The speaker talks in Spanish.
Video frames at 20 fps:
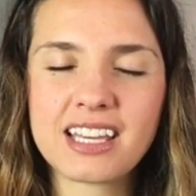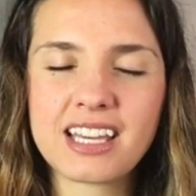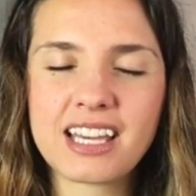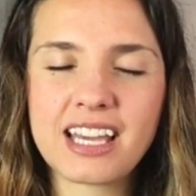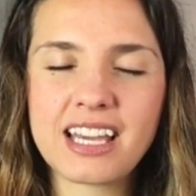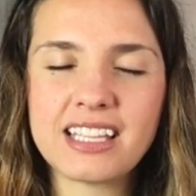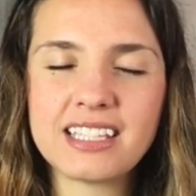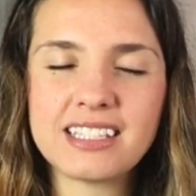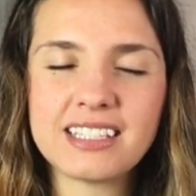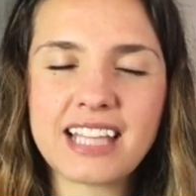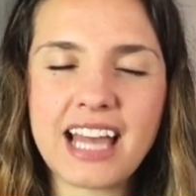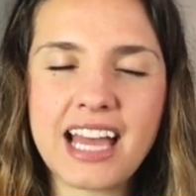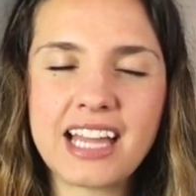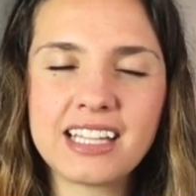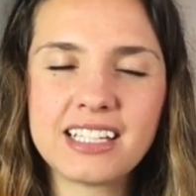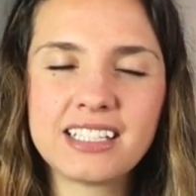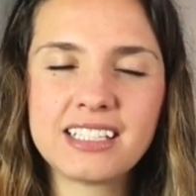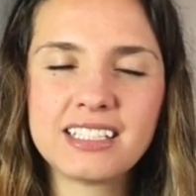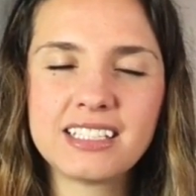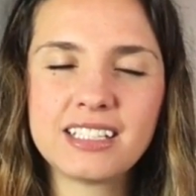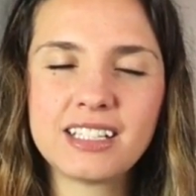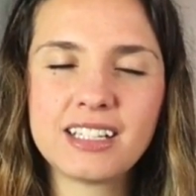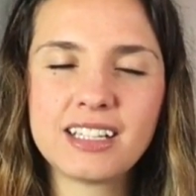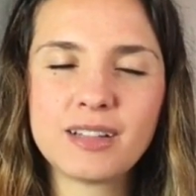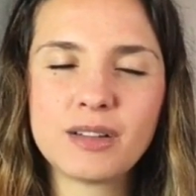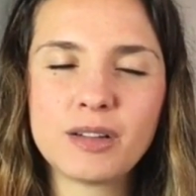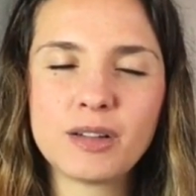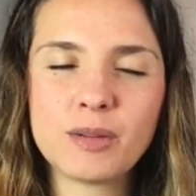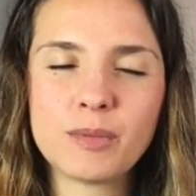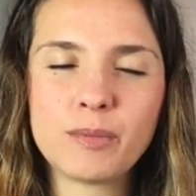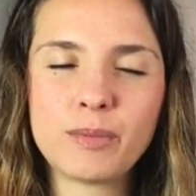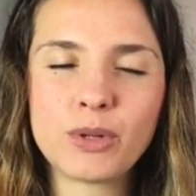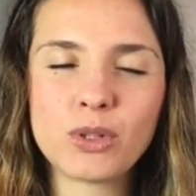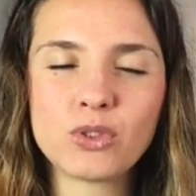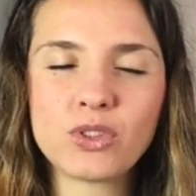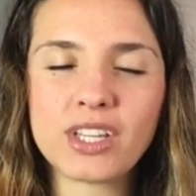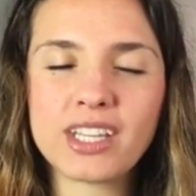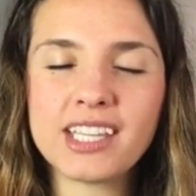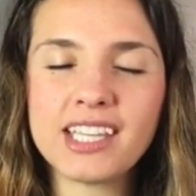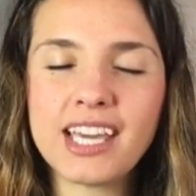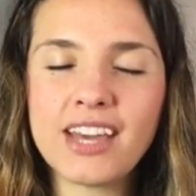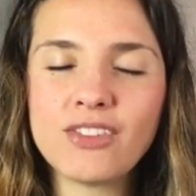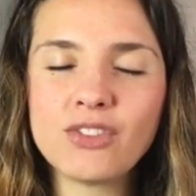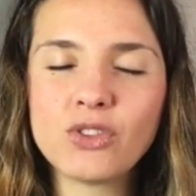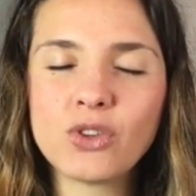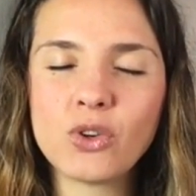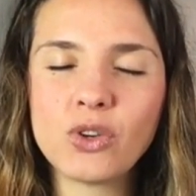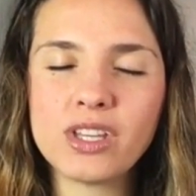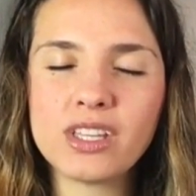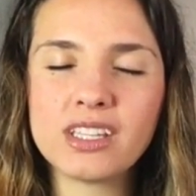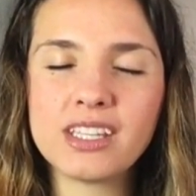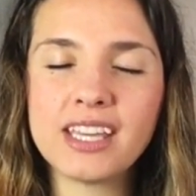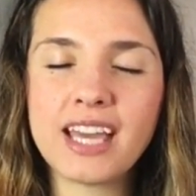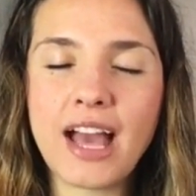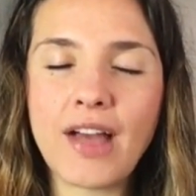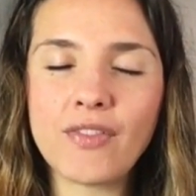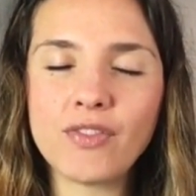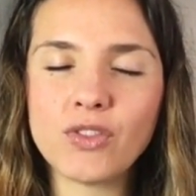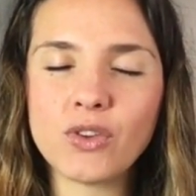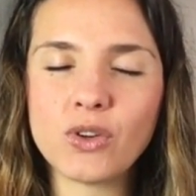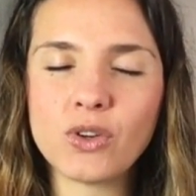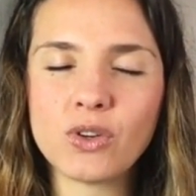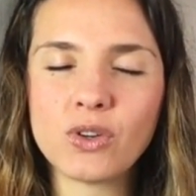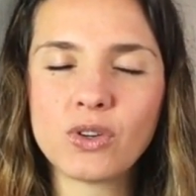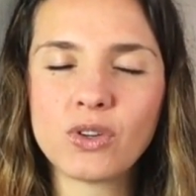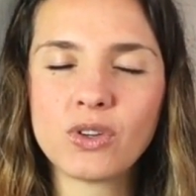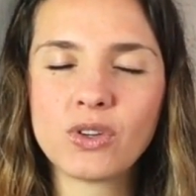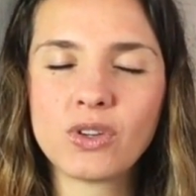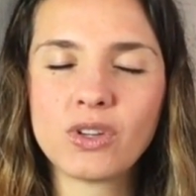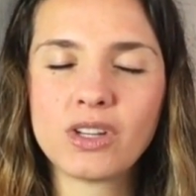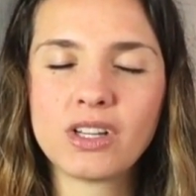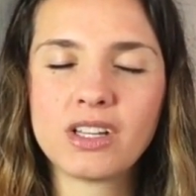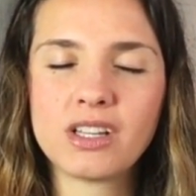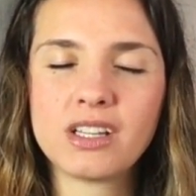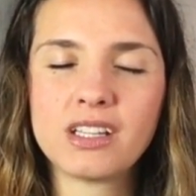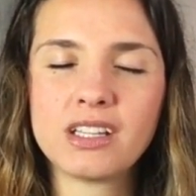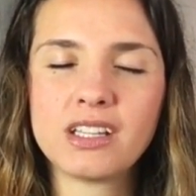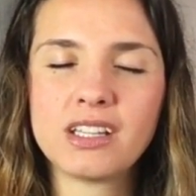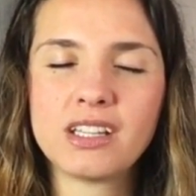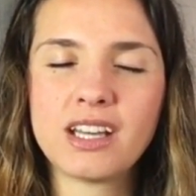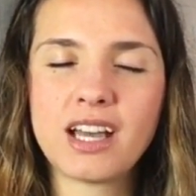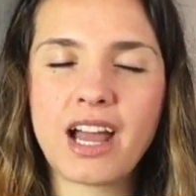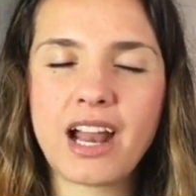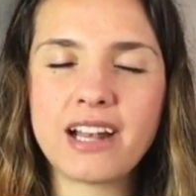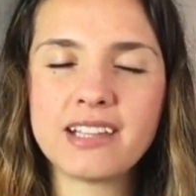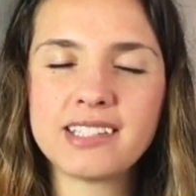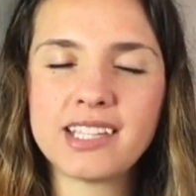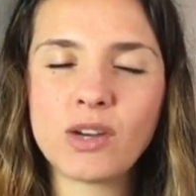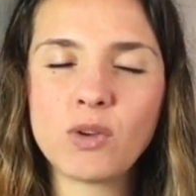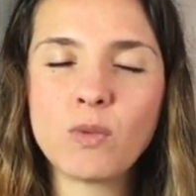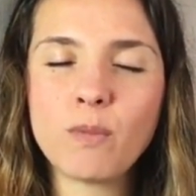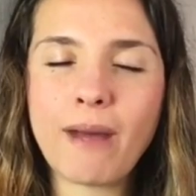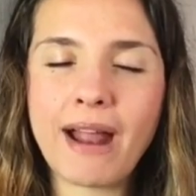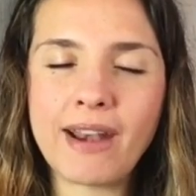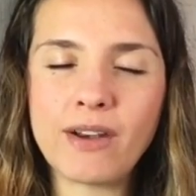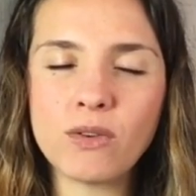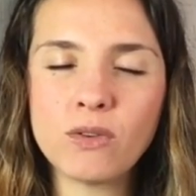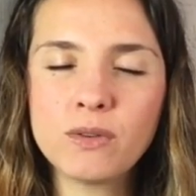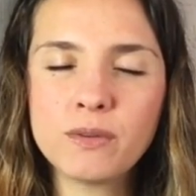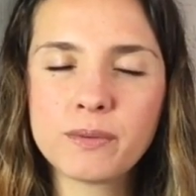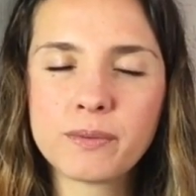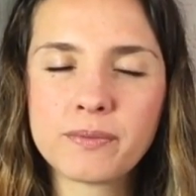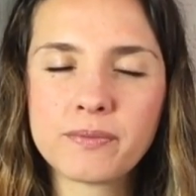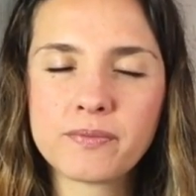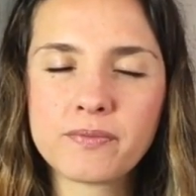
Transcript: que están protegiendo y guiando al ser humano,